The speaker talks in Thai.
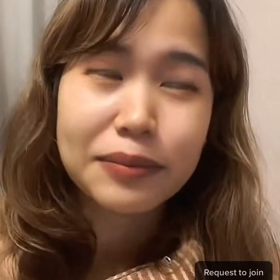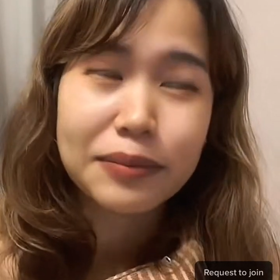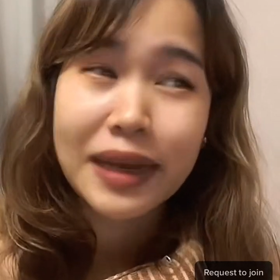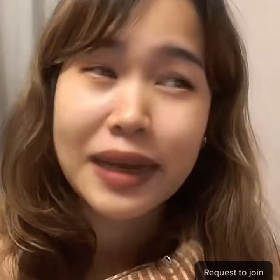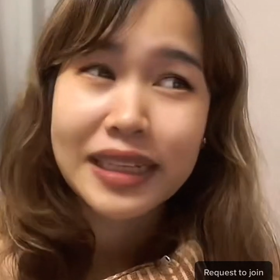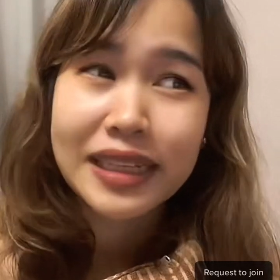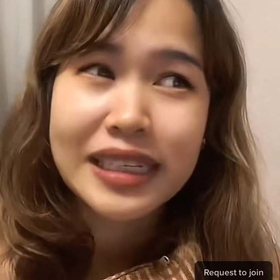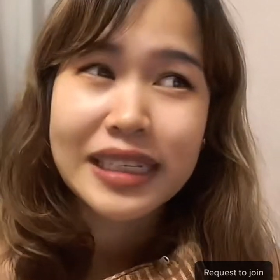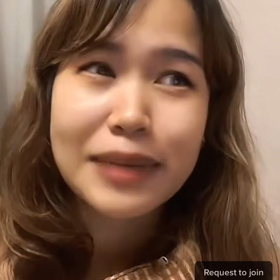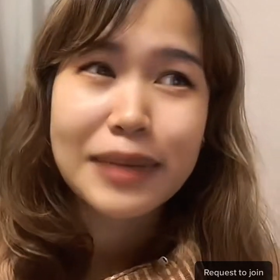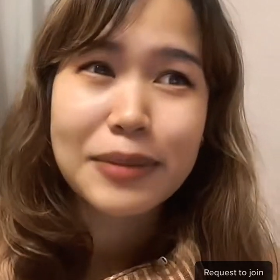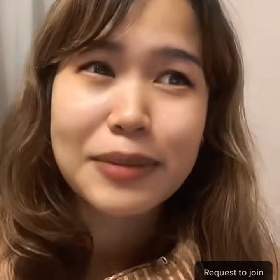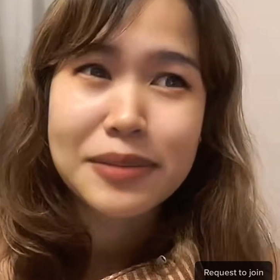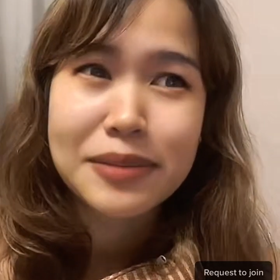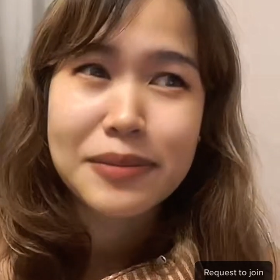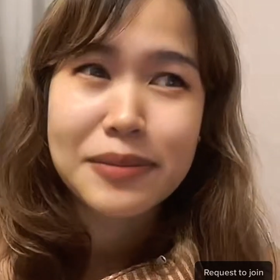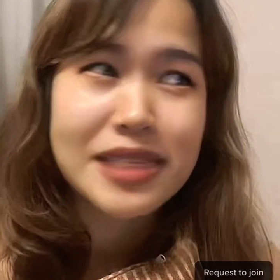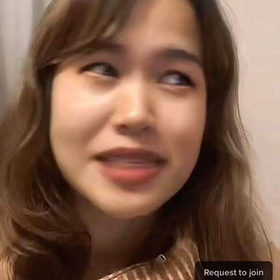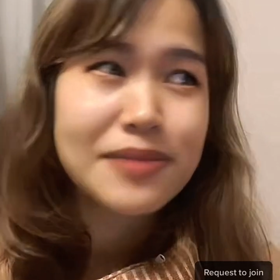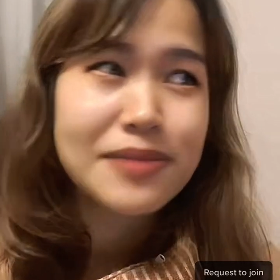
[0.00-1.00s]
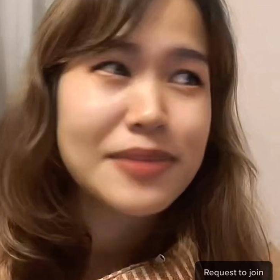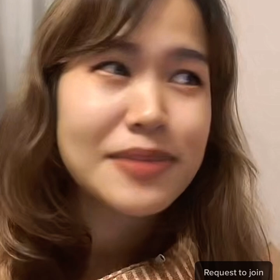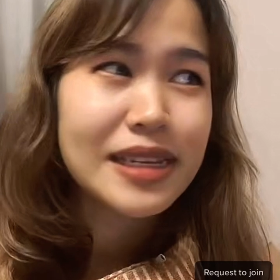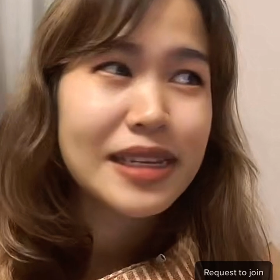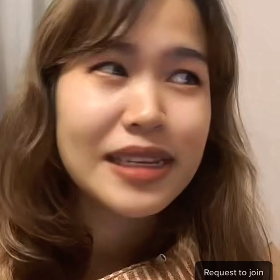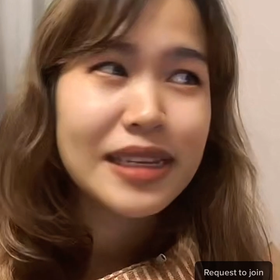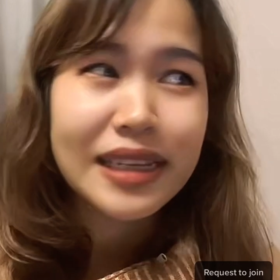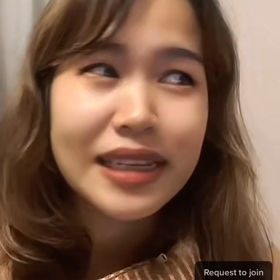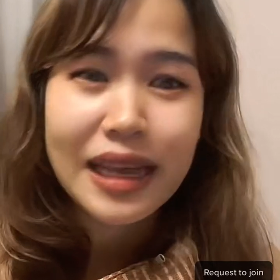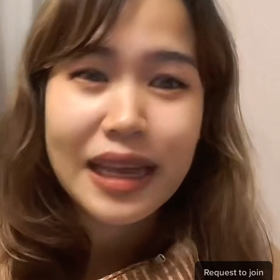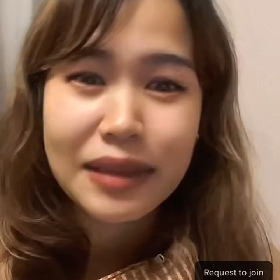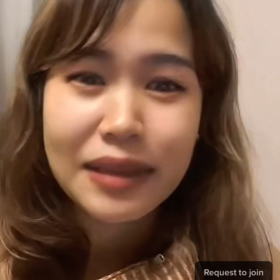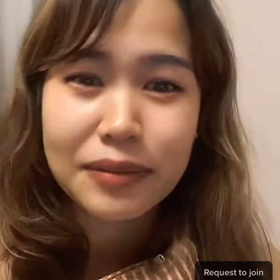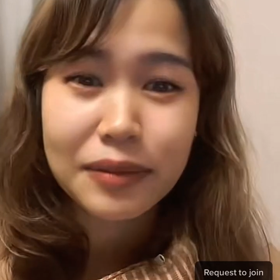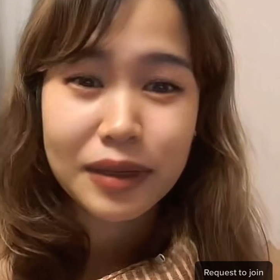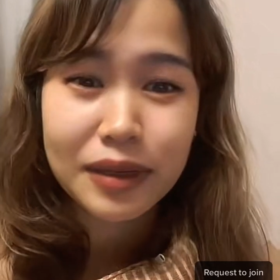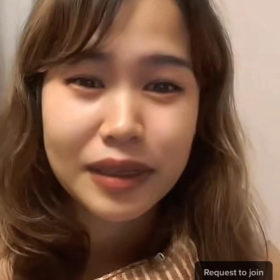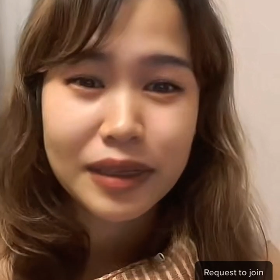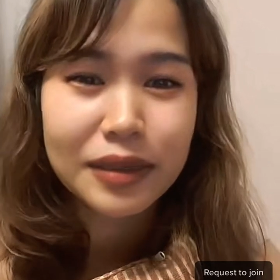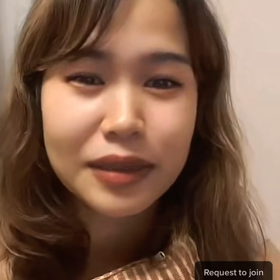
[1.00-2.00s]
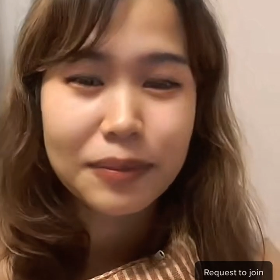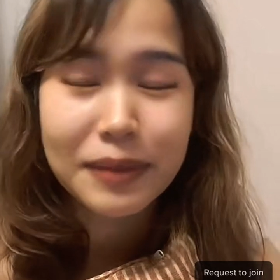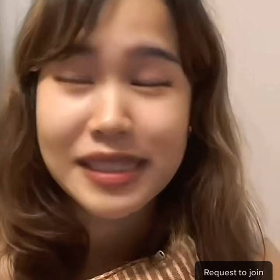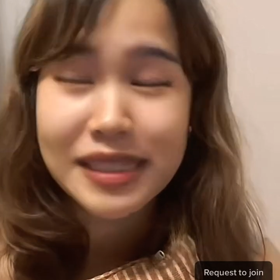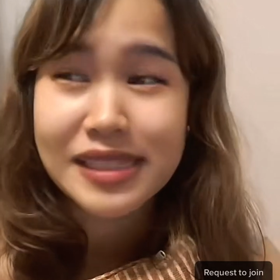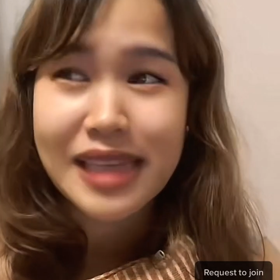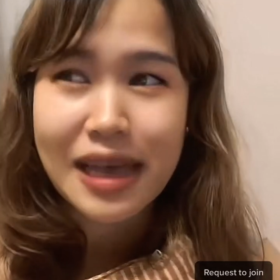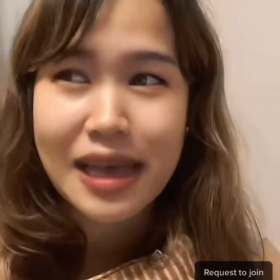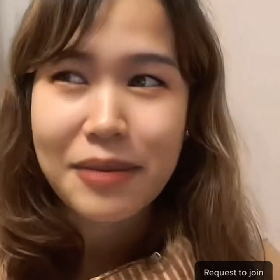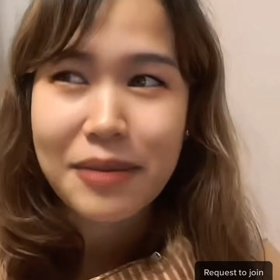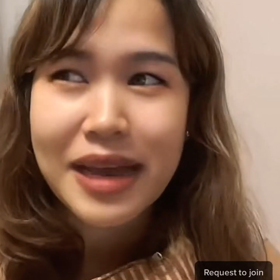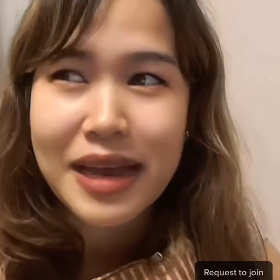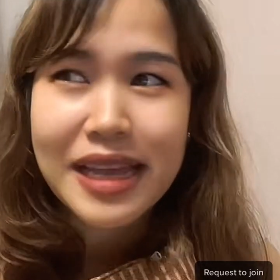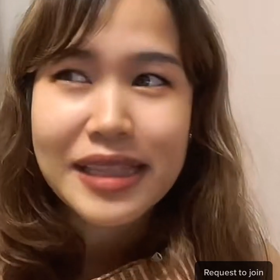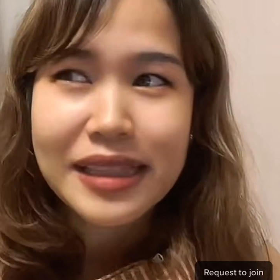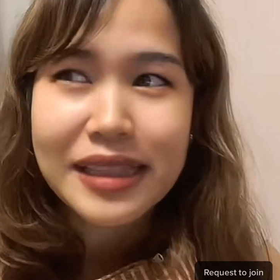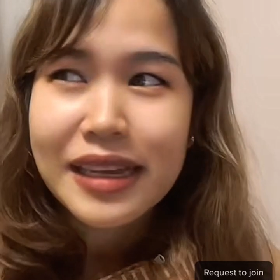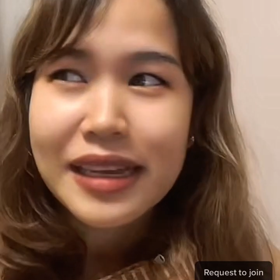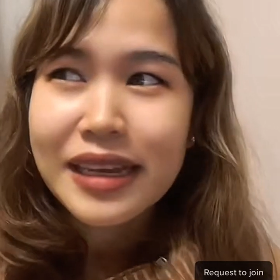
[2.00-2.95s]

บางทีมันมันจะมีเรื่องการ คือมันสามารถ